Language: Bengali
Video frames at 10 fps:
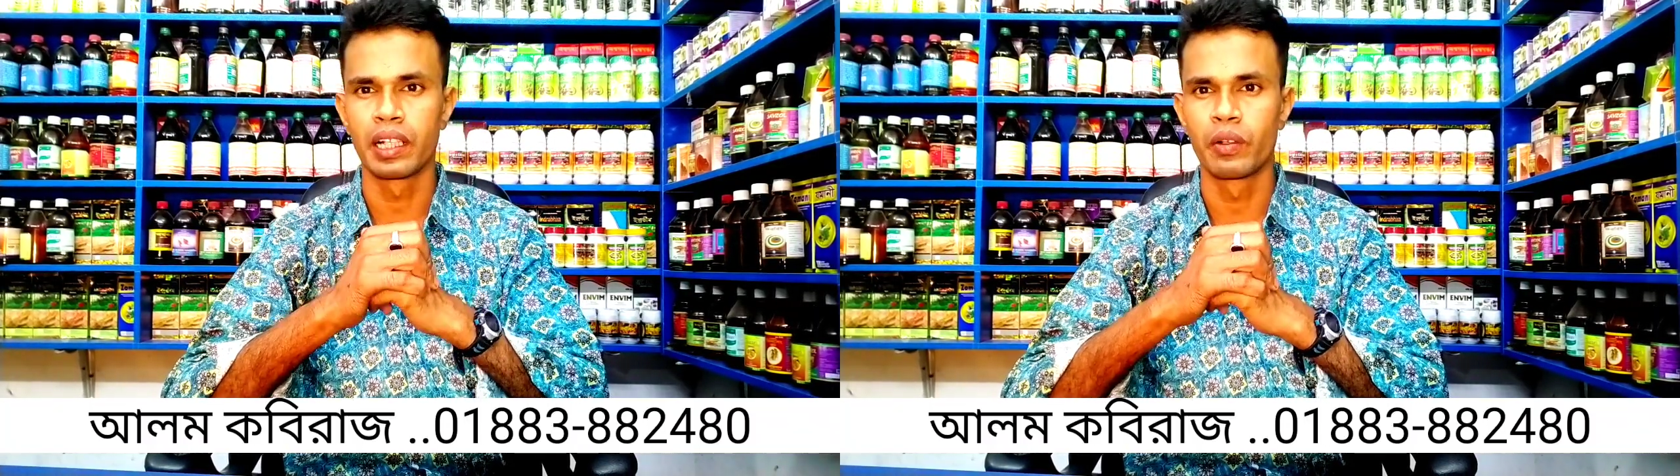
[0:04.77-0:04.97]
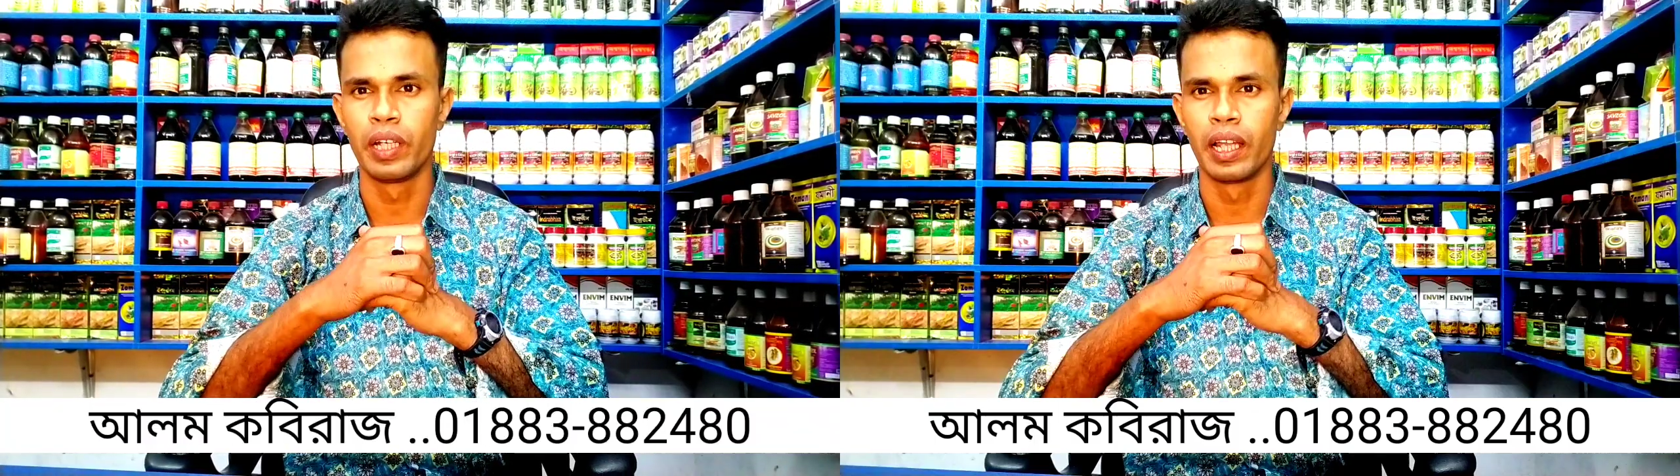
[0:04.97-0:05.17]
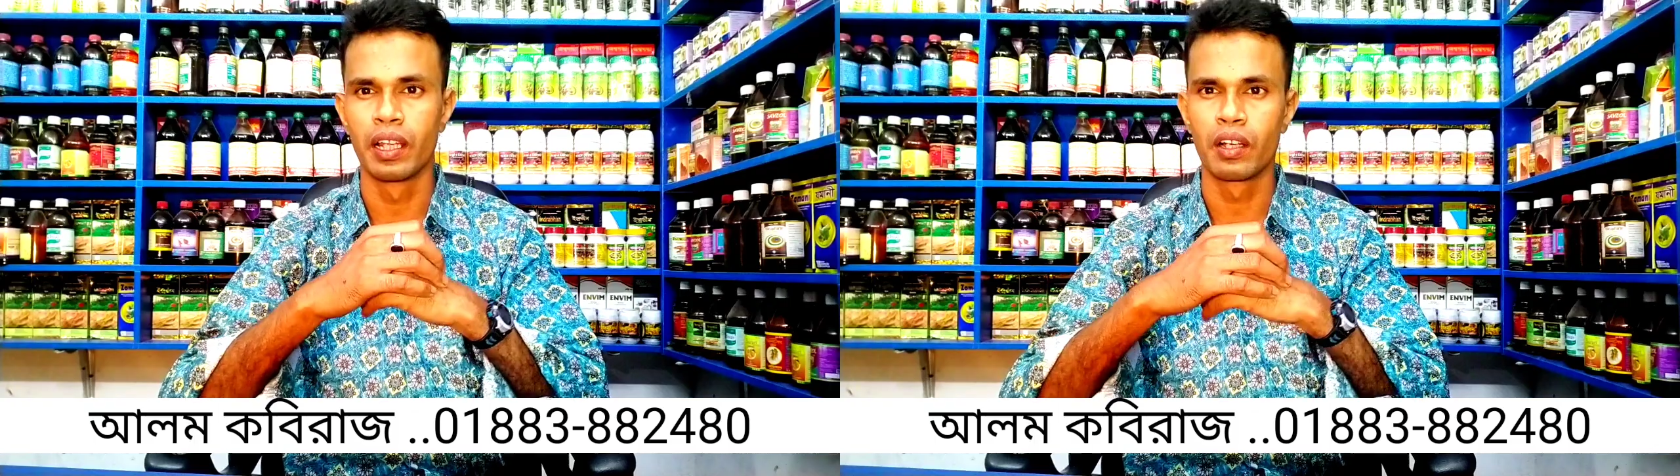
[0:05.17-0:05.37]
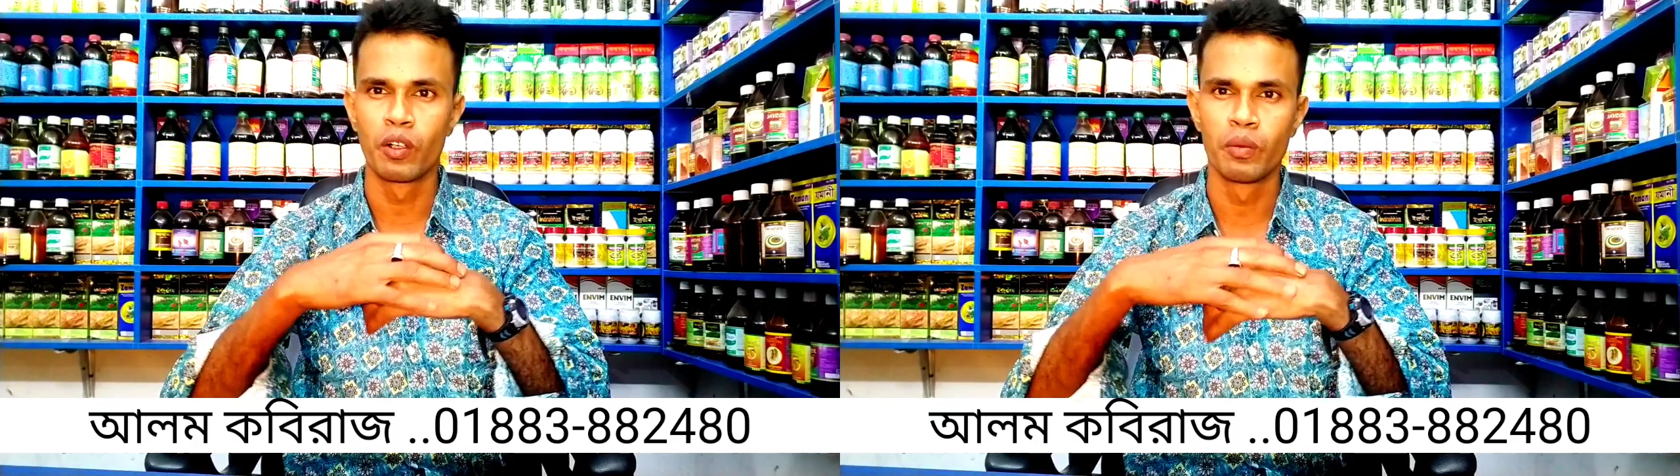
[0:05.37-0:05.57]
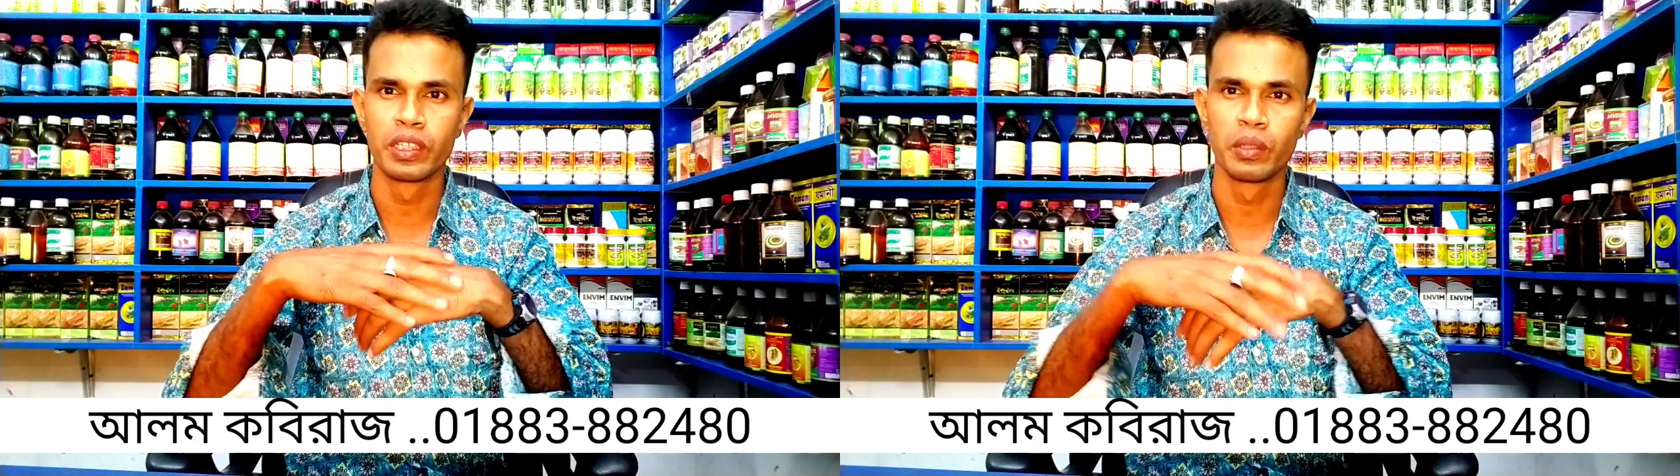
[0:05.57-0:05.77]
আশা করি আল্লাহর
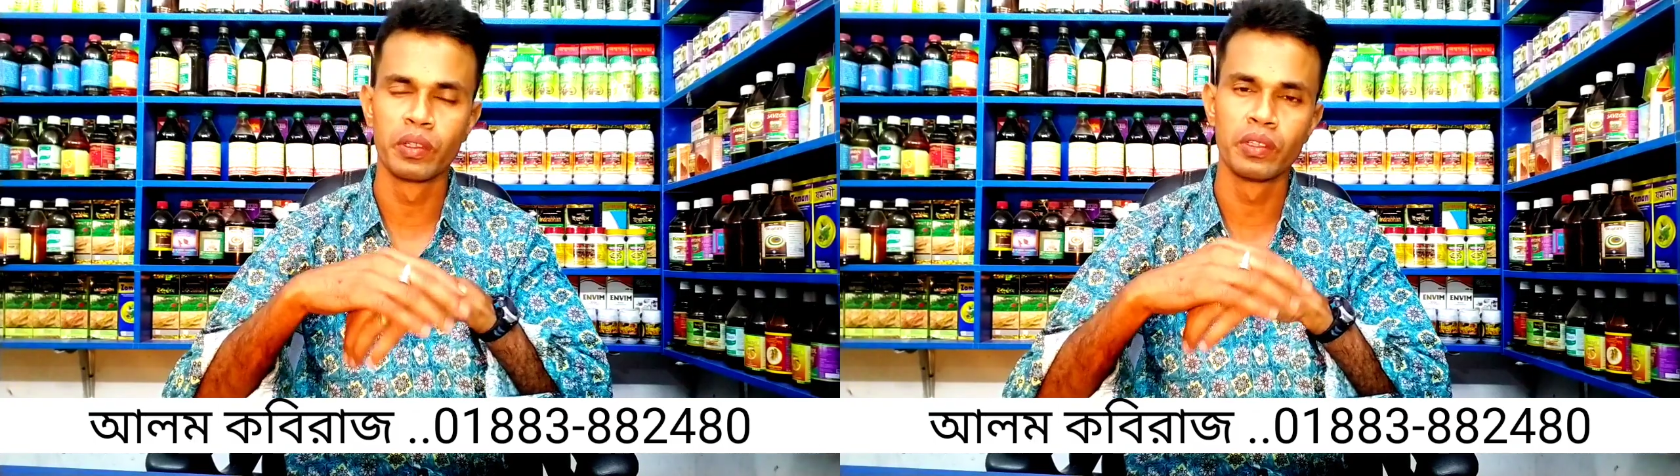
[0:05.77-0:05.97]
রহমতে